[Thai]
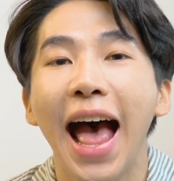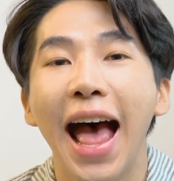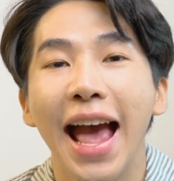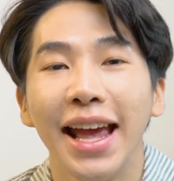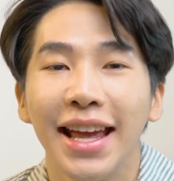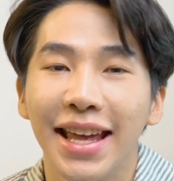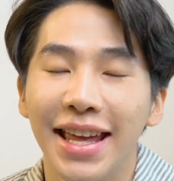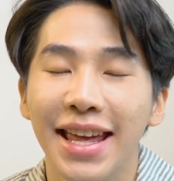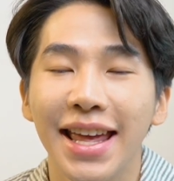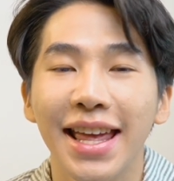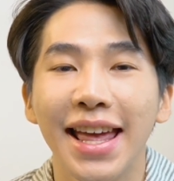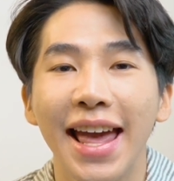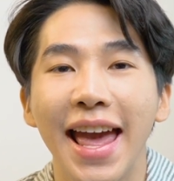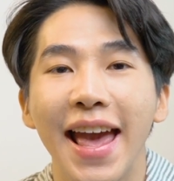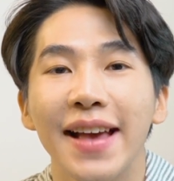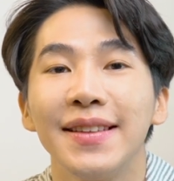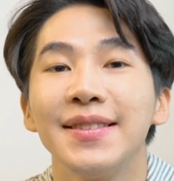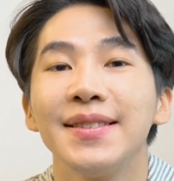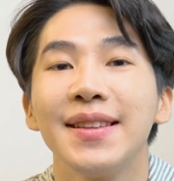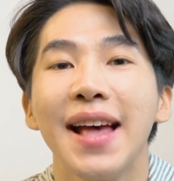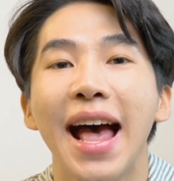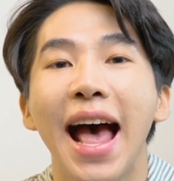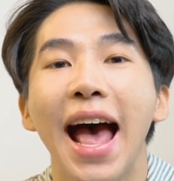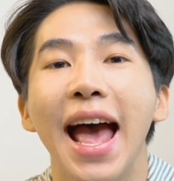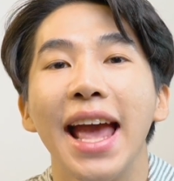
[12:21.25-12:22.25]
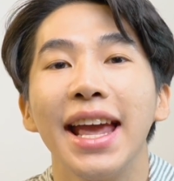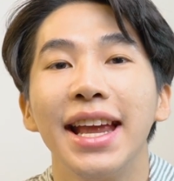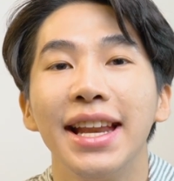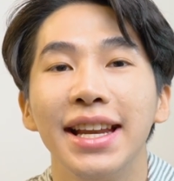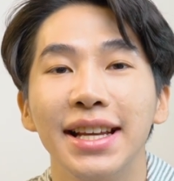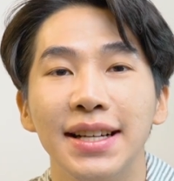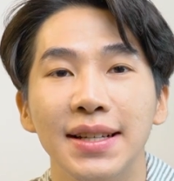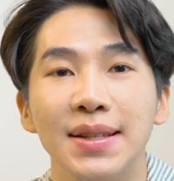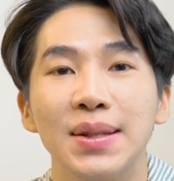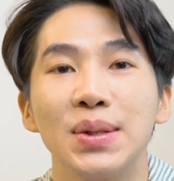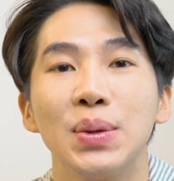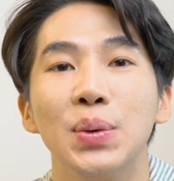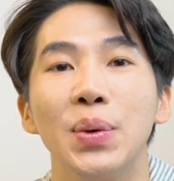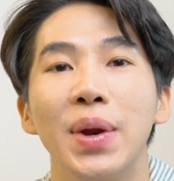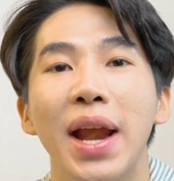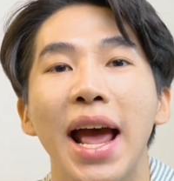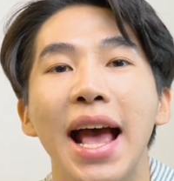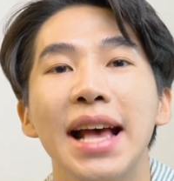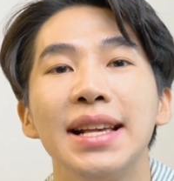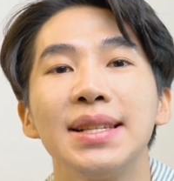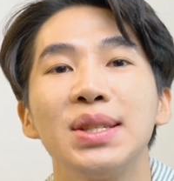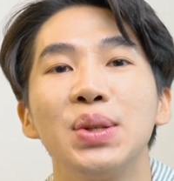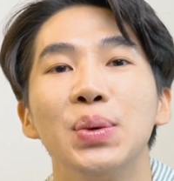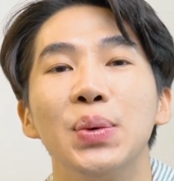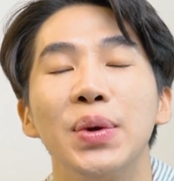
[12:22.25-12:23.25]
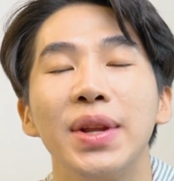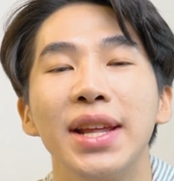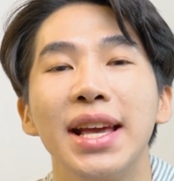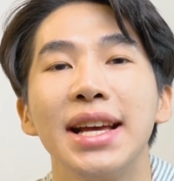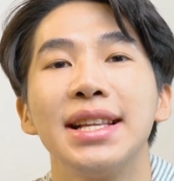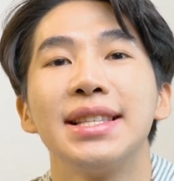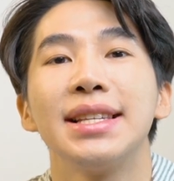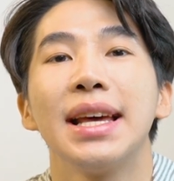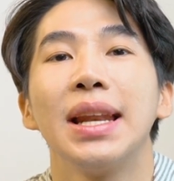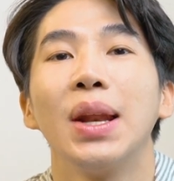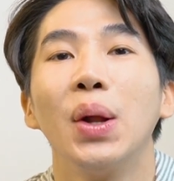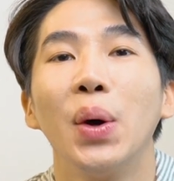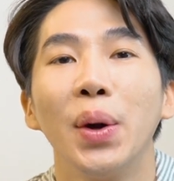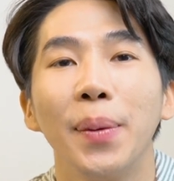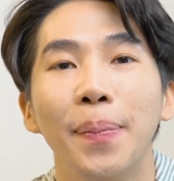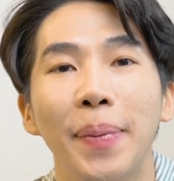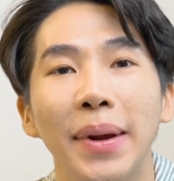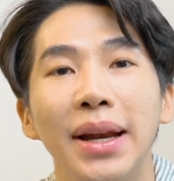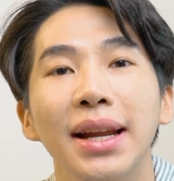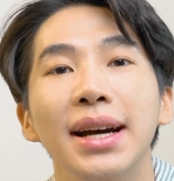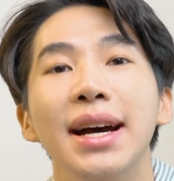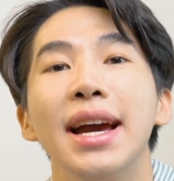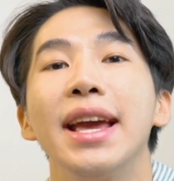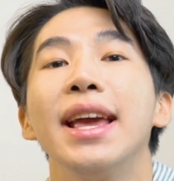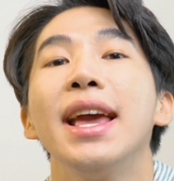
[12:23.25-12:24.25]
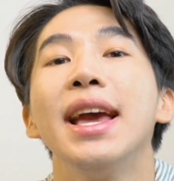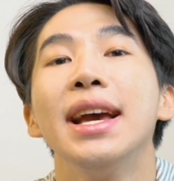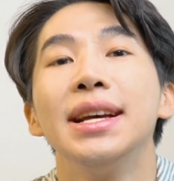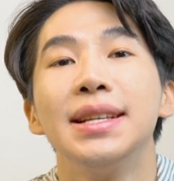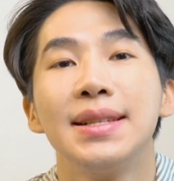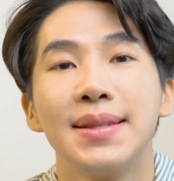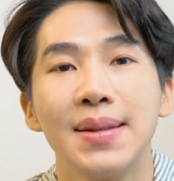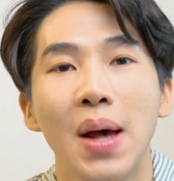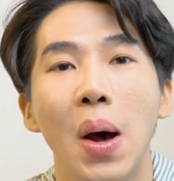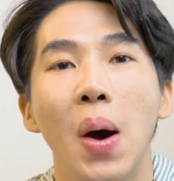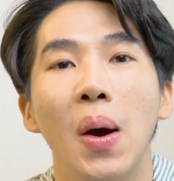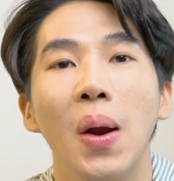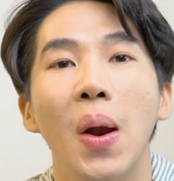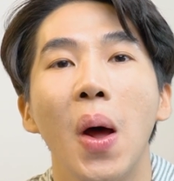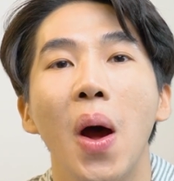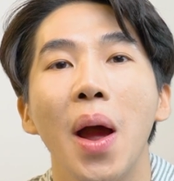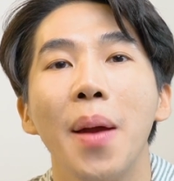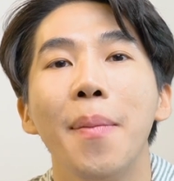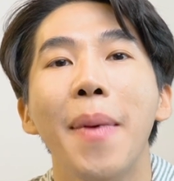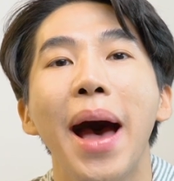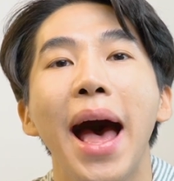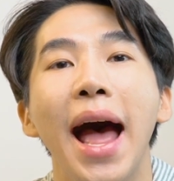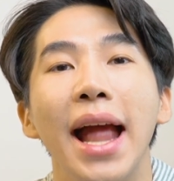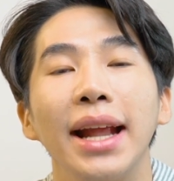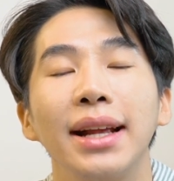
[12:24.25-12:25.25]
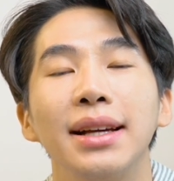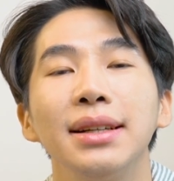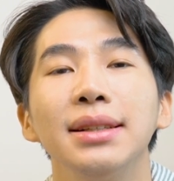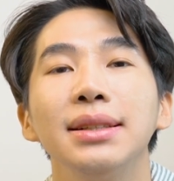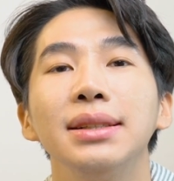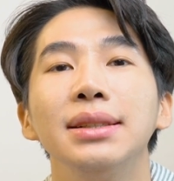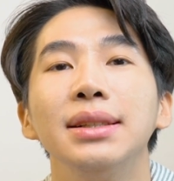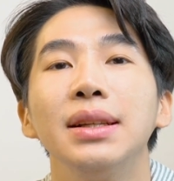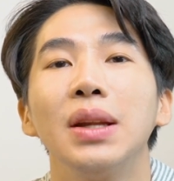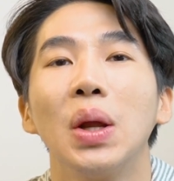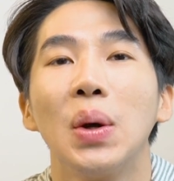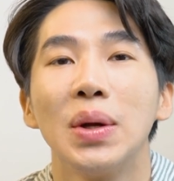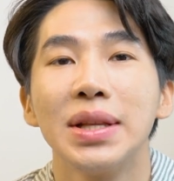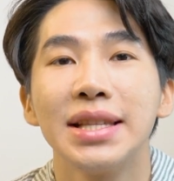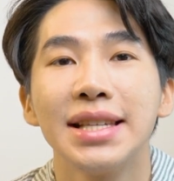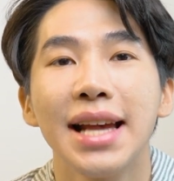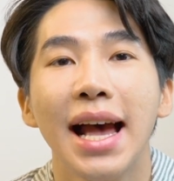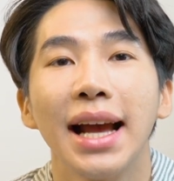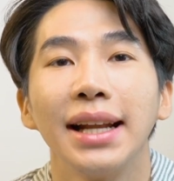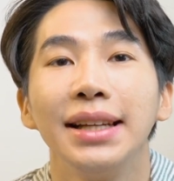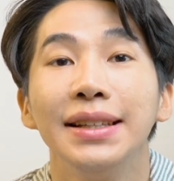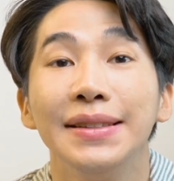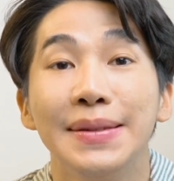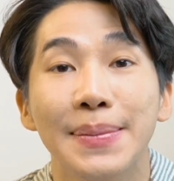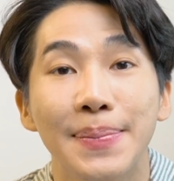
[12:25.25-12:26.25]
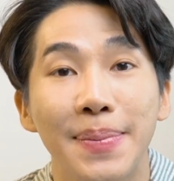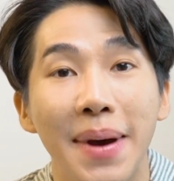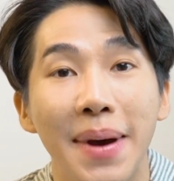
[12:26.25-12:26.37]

RESI1050 เนี่ยจะลดไปเลย200บาทก็คือลดจาก